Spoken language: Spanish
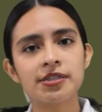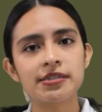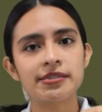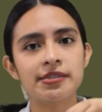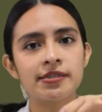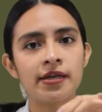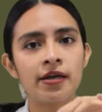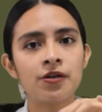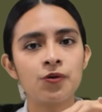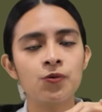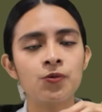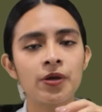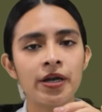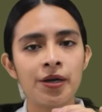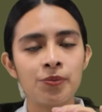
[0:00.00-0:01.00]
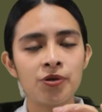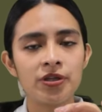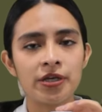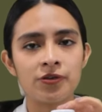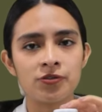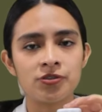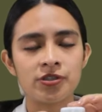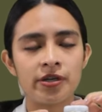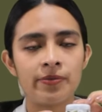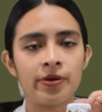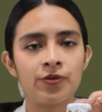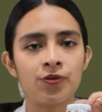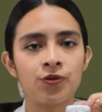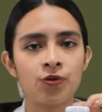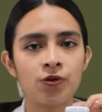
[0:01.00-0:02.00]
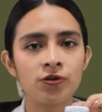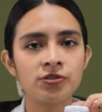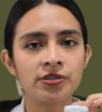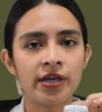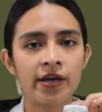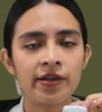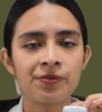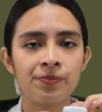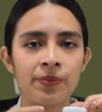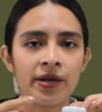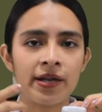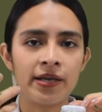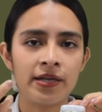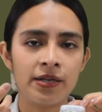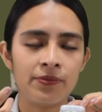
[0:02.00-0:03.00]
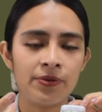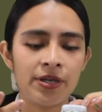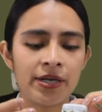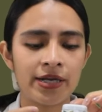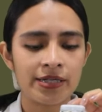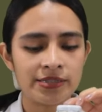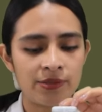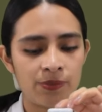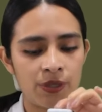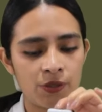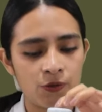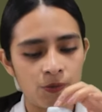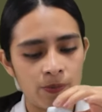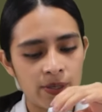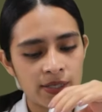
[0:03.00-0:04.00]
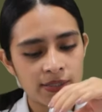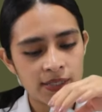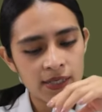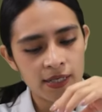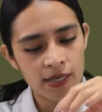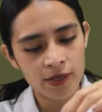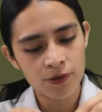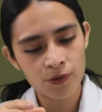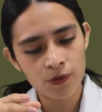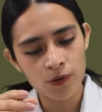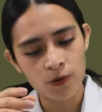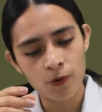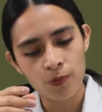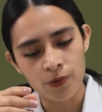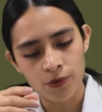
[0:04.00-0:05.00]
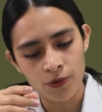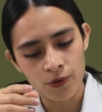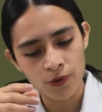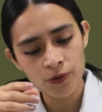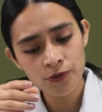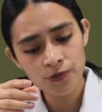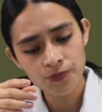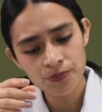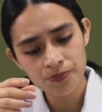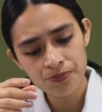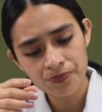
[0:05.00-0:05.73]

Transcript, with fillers: necesitar un gramo de conservador Cosgard para inhibir crecimiento bacteriano o por hongos